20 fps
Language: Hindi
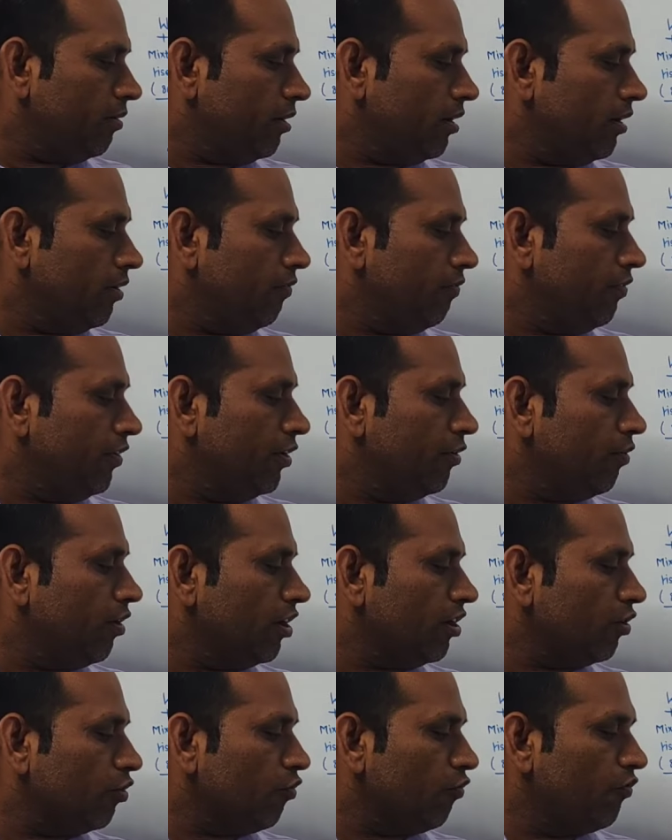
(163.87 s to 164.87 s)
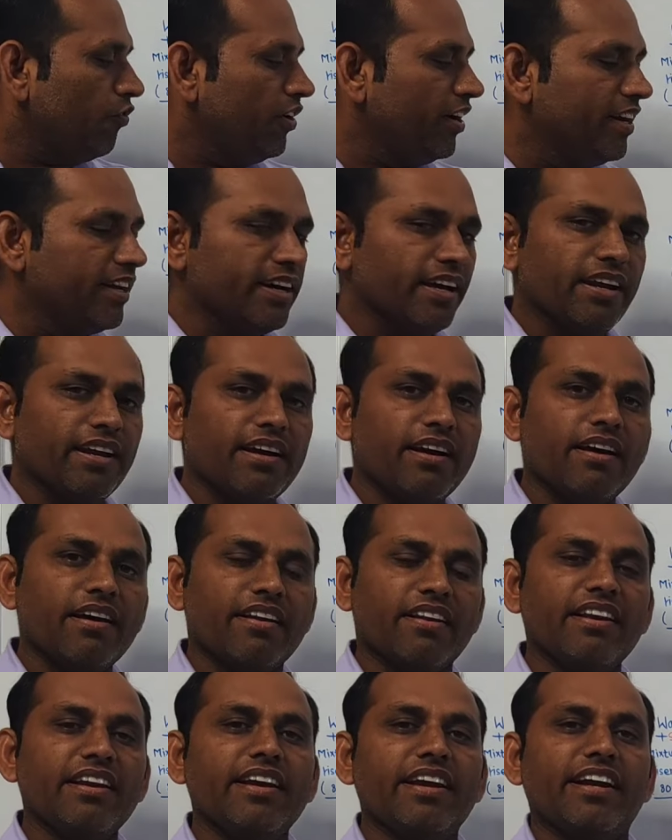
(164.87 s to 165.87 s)
फीड वाटर को फीड करेगा
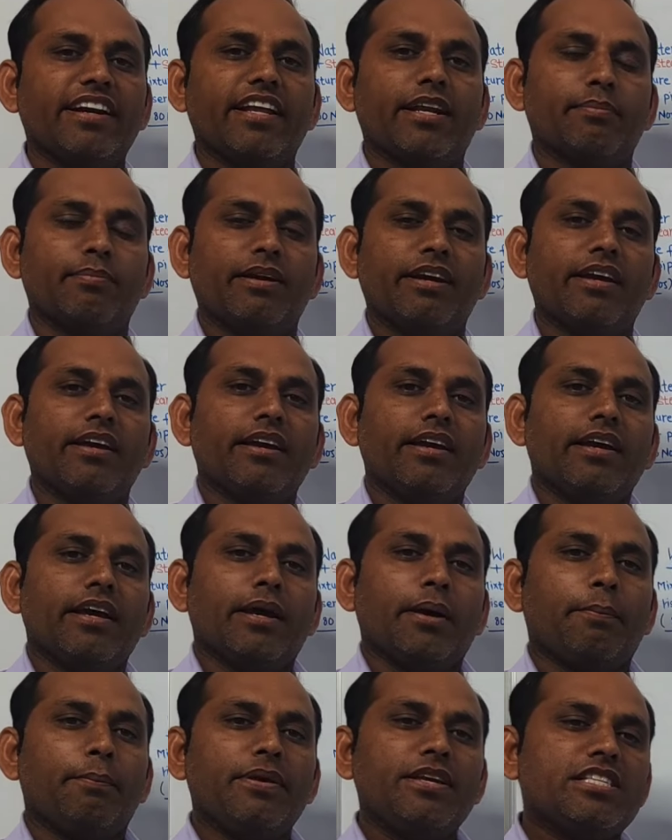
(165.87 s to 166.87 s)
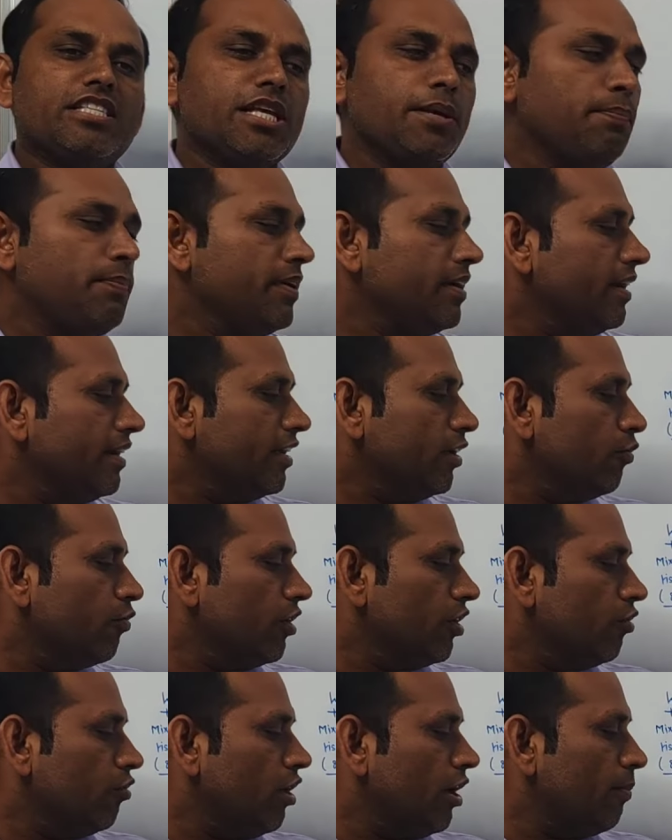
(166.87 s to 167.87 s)
रिंग हेडर में बीसीपी का
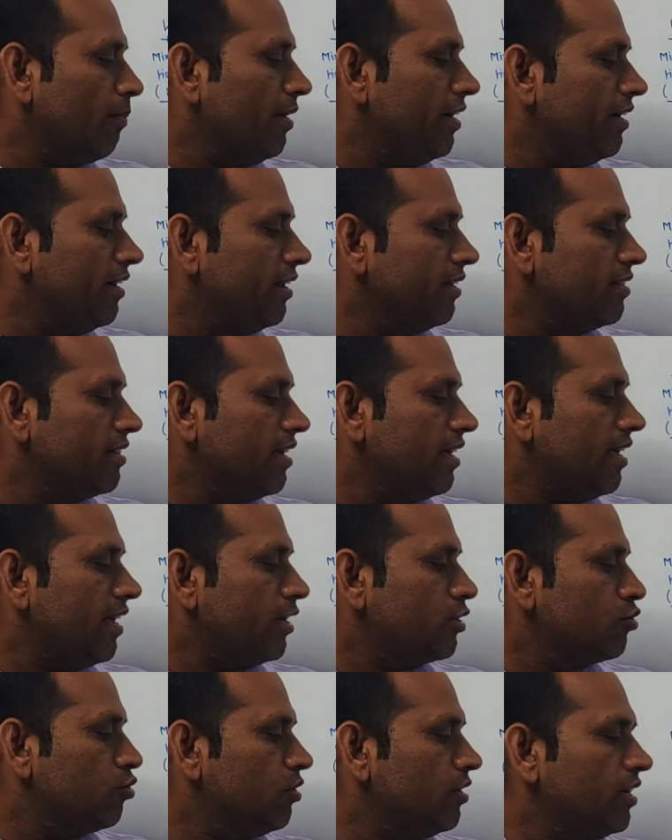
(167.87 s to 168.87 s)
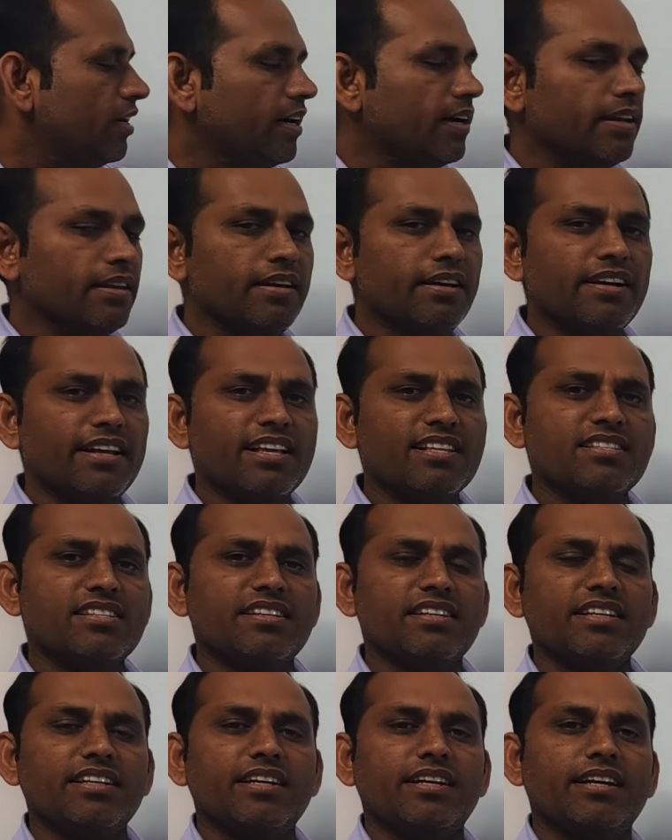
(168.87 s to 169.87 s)
क्यों रिक्वायरमेंट रहता है एक्चुअली अगर ये
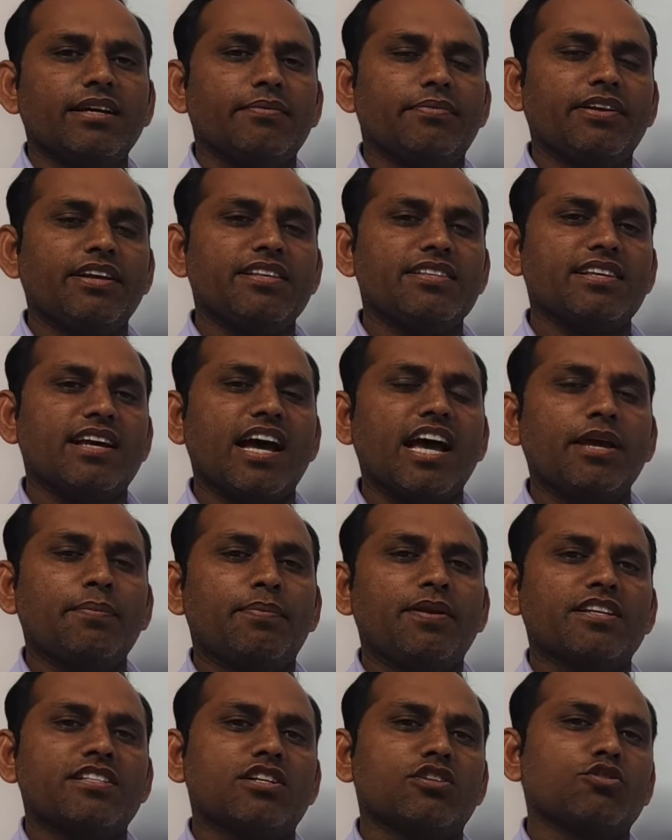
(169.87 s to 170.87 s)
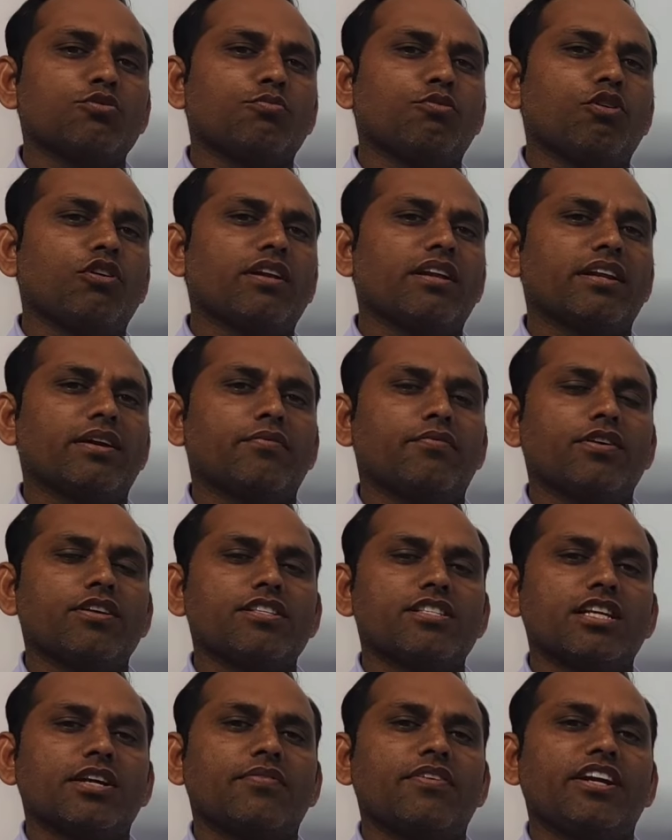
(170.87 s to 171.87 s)
डेंसिटी का डिफरेंस हाई प्रेशर जो बॉयलर है
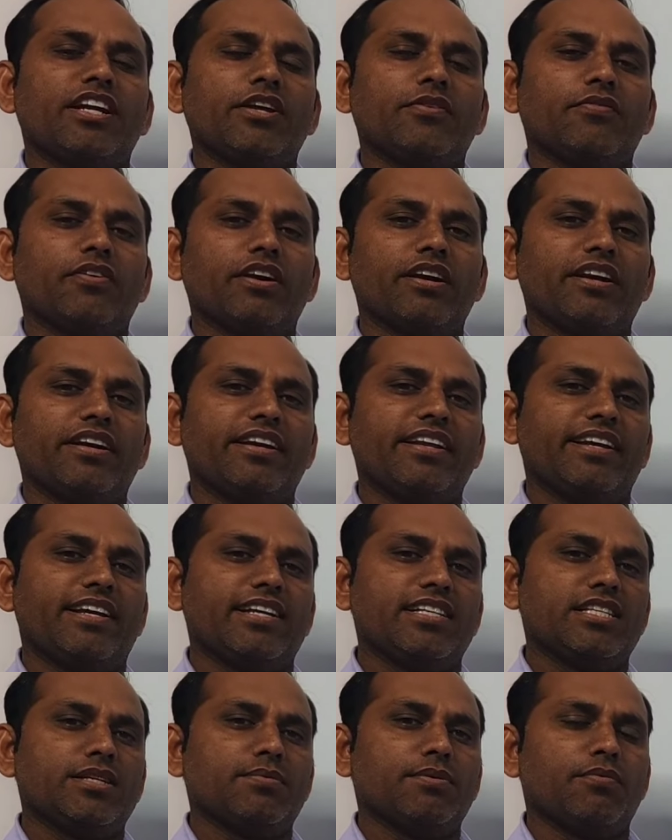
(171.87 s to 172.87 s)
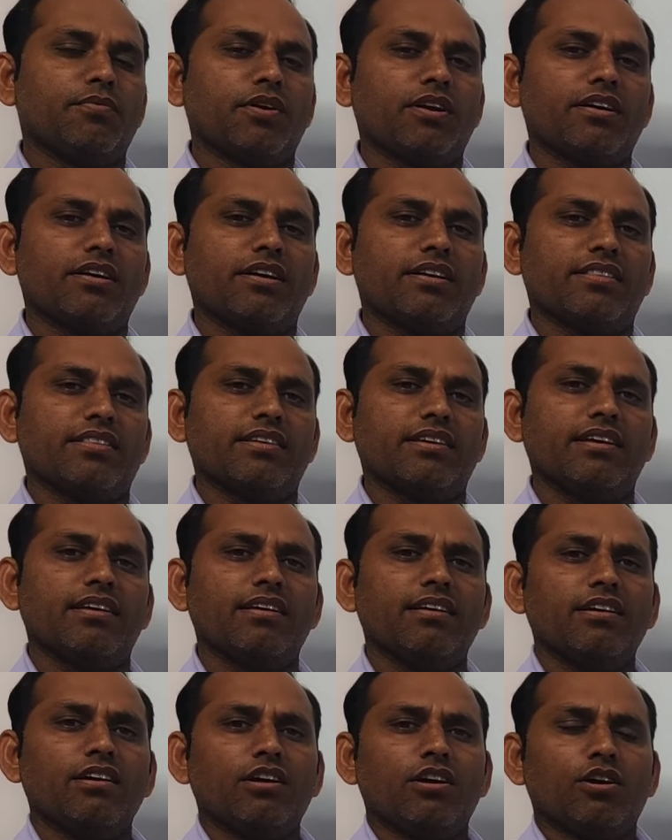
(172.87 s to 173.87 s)
वन सेवेंटी वन एट्टी के जी में वर्क करते
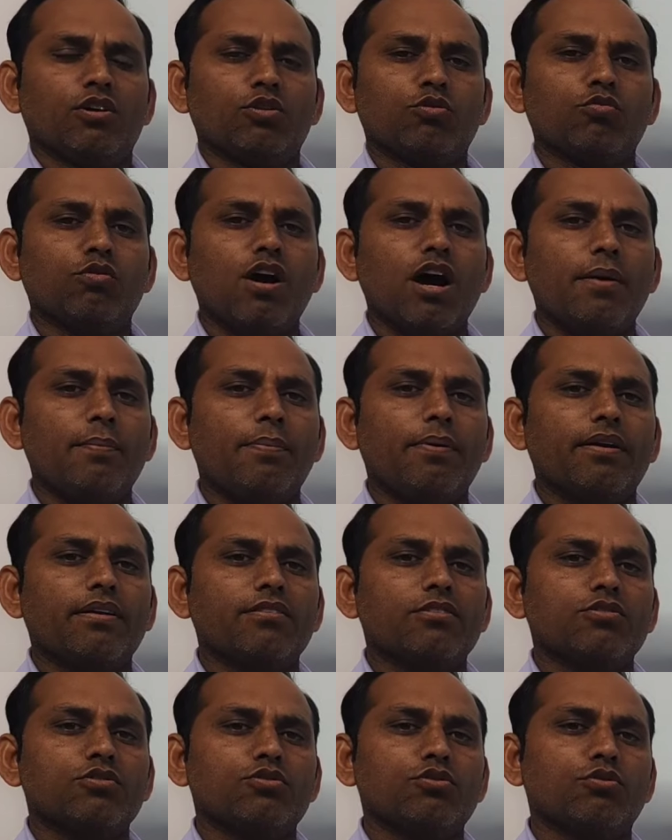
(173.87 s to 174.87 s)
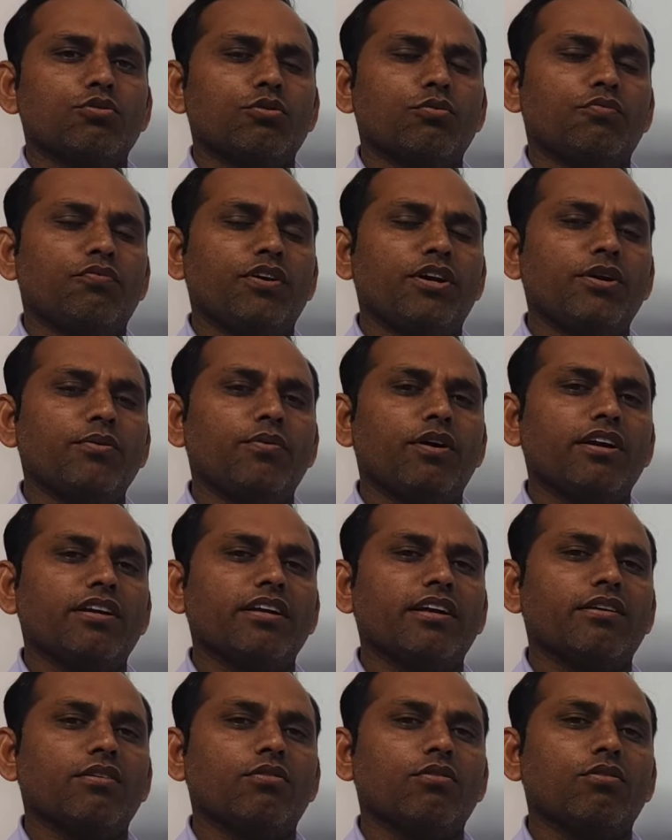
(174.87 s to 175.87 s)
हैं तो वहां पर जो फीड
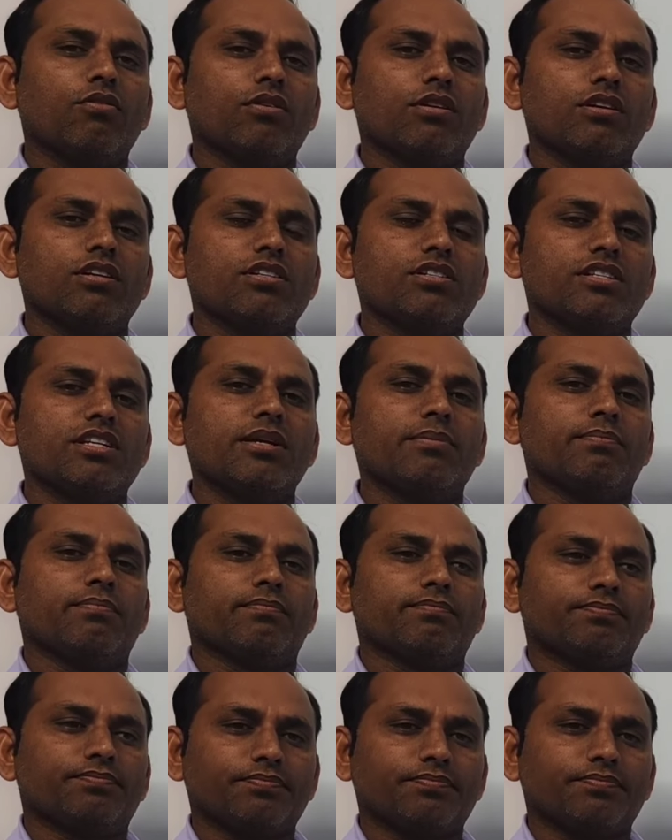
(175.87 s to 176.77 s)
वाटर और स्टीम